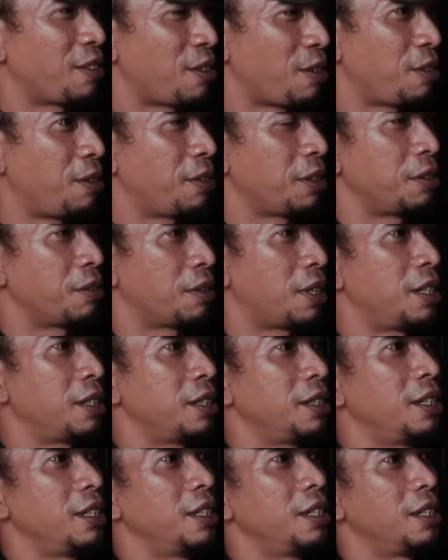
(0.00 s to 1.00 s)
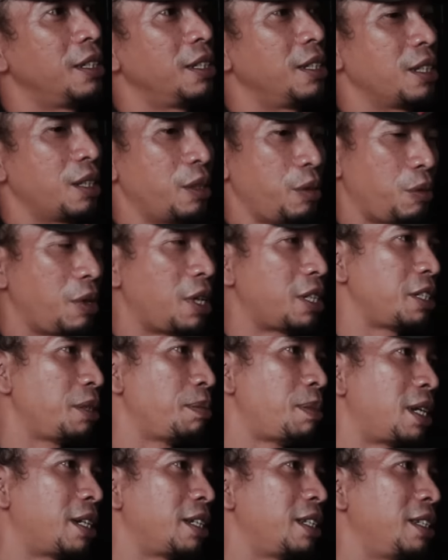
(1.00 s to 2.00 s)
ngerokok gitu kan keluar saya
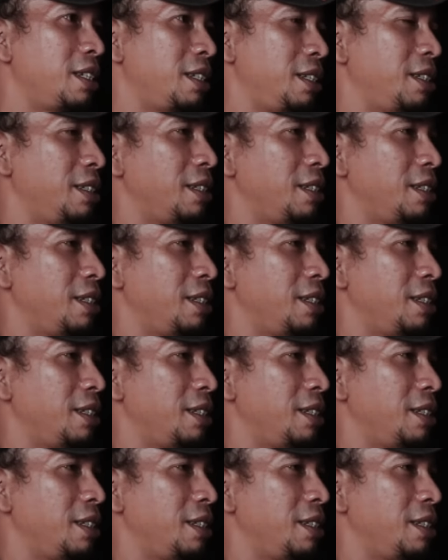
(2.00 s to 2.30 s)
bang nih